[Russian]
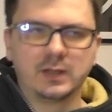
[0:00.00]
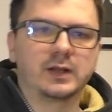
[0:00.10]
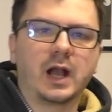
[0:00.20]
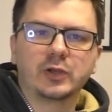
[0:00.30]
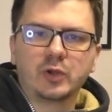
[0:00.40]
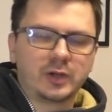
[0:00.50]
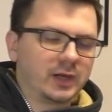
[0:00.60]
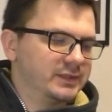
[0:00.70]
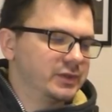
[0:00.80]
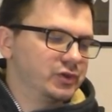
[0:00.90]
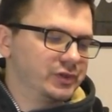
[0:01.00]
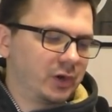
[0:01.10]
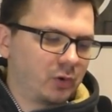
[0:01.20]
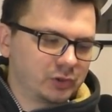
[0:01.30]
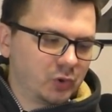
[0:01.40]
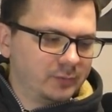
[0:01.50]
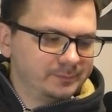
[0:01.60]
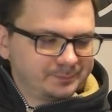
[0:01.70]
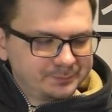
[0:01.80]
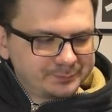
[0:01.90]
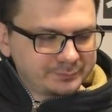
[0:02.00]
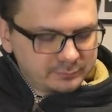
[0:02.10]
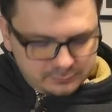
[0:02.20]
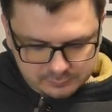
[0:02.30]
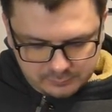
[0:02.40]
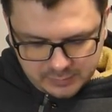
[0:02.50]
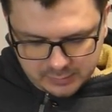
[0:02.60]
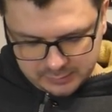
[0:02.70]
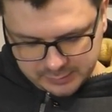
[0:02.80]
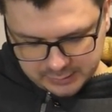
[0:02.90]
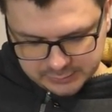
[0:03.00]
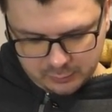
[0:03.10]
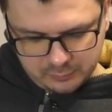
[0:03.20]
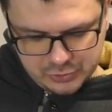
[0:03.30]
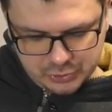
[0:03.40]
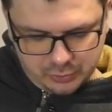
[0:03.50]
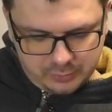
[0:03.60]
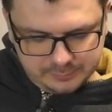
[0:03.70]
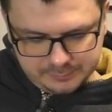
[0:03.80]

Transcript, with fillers: А как ее играть? Значит, у нас аккорд до, а, на октаву выше до,